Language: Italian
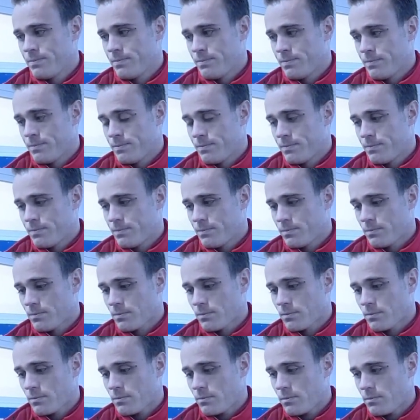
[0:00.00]
Un campionato
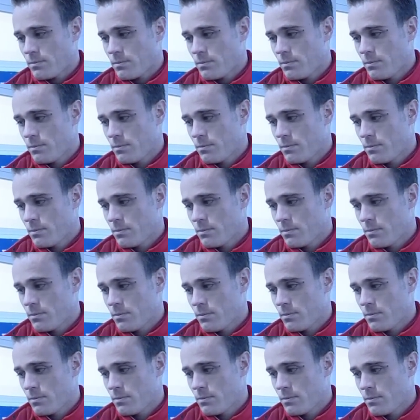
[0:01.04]
comunque che è
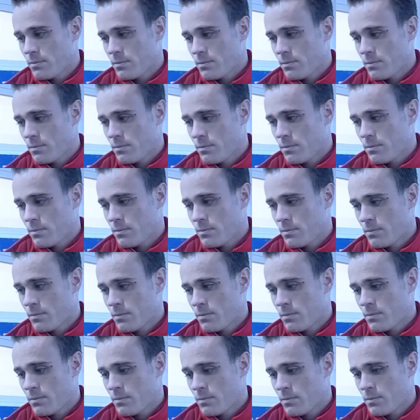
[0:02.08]
durissimo, ogni partita ha una
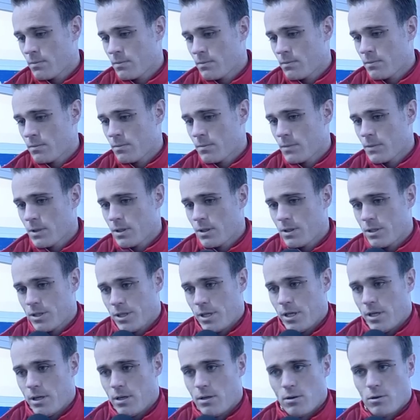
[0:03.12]
storia.
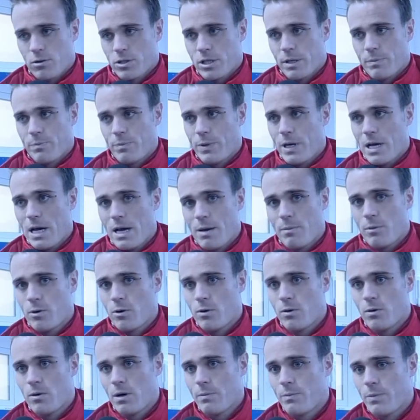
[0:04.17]
Sì, lo
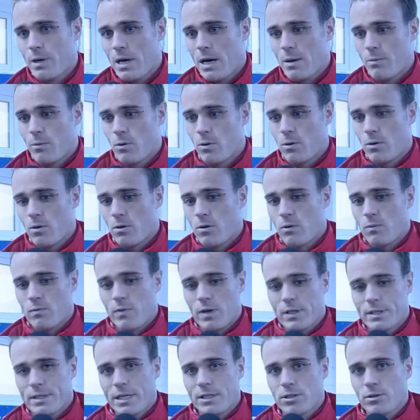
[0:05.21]
sappiamo, abbiamo un
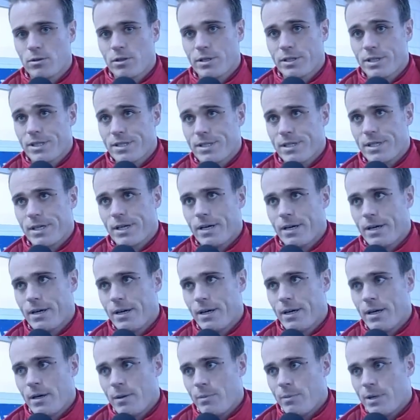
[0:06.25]
vantaggio da gestire,
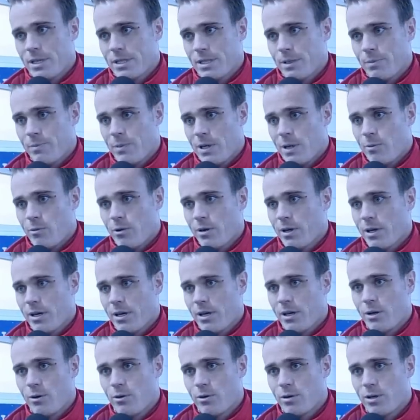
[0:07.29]
ma sappiamo
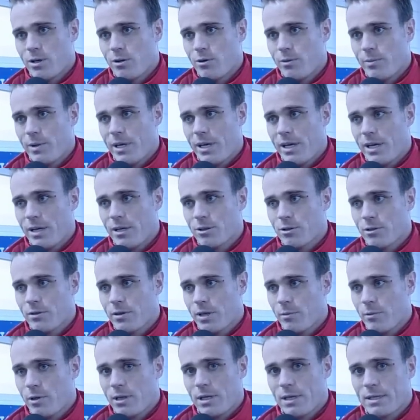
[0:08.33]
che ogni domenica
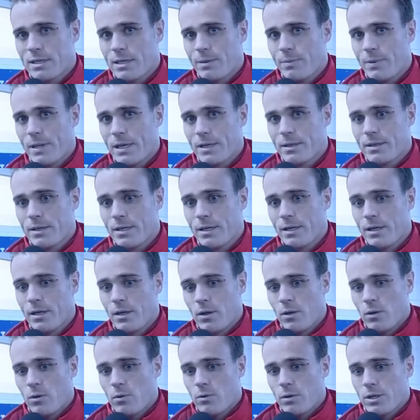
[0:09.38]
troveremo dall'altra parte
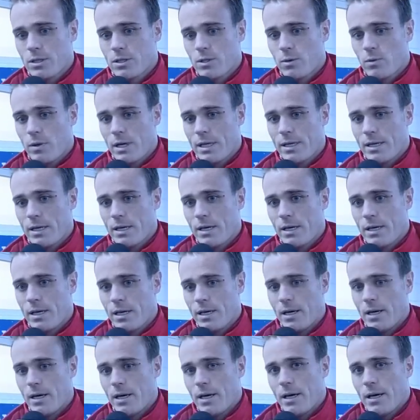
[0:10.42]
una
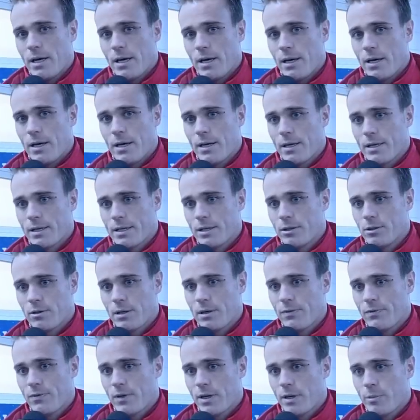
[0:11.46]
squadra che dovrà
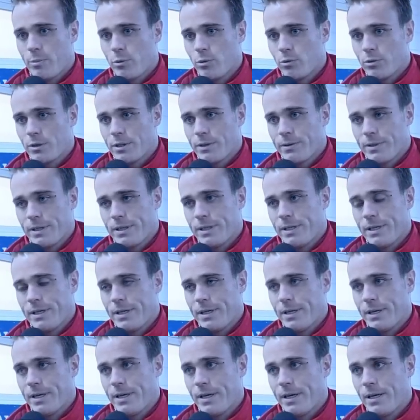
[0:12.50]
fare i punti,
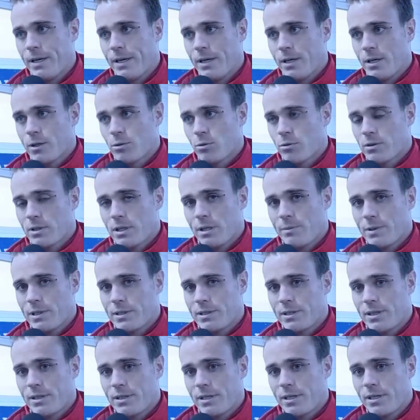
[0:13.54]
quindi tutte le
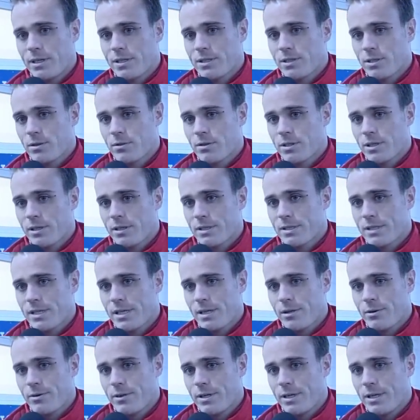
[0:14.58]
partite iniziano
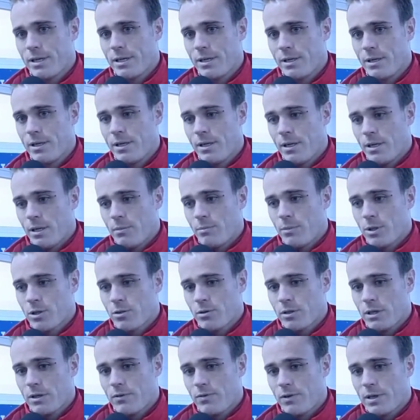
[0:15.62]
0-0 e
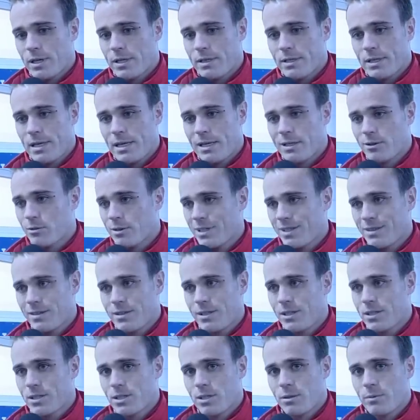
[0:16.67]
bisogna fare tanto,
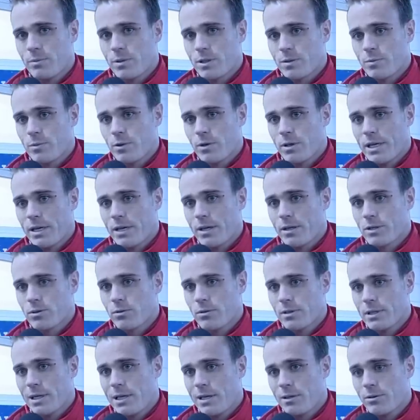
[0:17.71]
tantissimo per sbloccare il
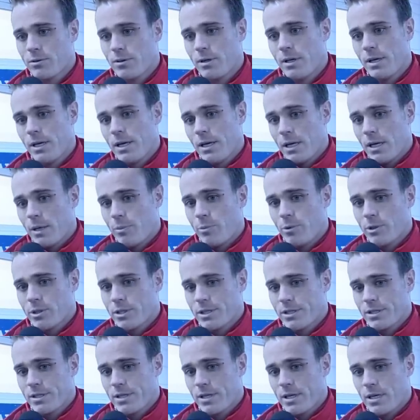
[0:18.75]
risultato e poi
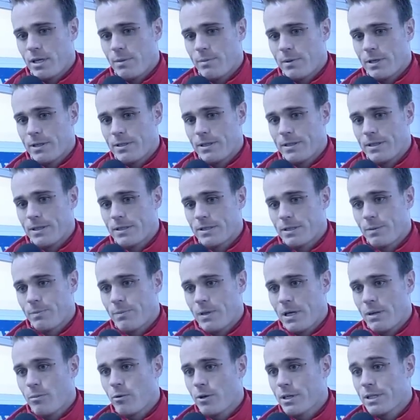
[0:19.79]
gestire la partita.
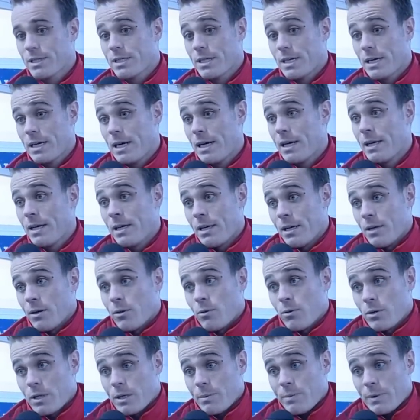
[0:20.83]
Sappiamo che sarà
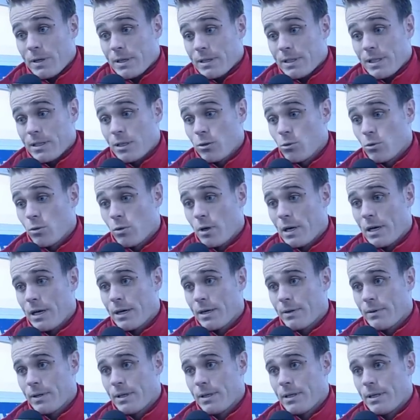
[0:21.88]
ogni partita dura e
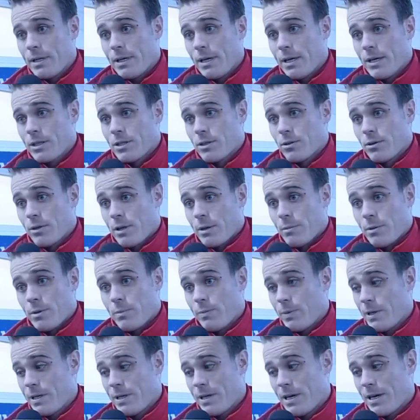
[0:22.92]
quindi ci dovremo
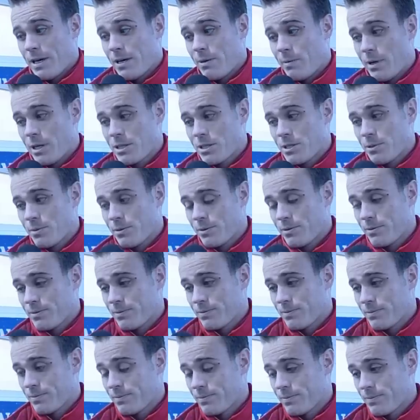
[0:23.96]
impegnare al massimo.
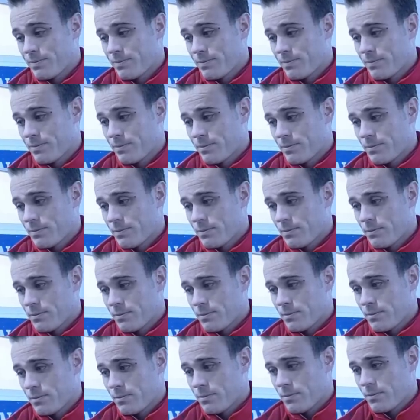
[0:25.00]
Ancora una volta non hai
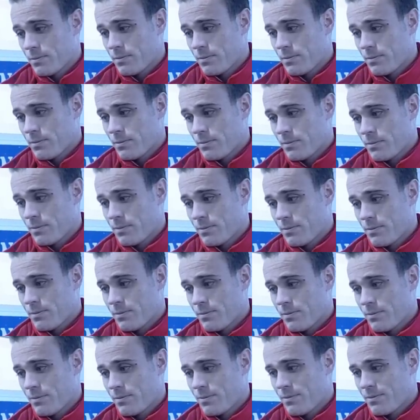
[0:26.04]
concluso la partita, ma Spurio
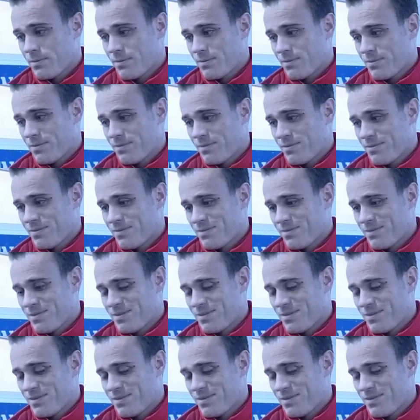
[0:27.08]
Forotti ce l'ha con te?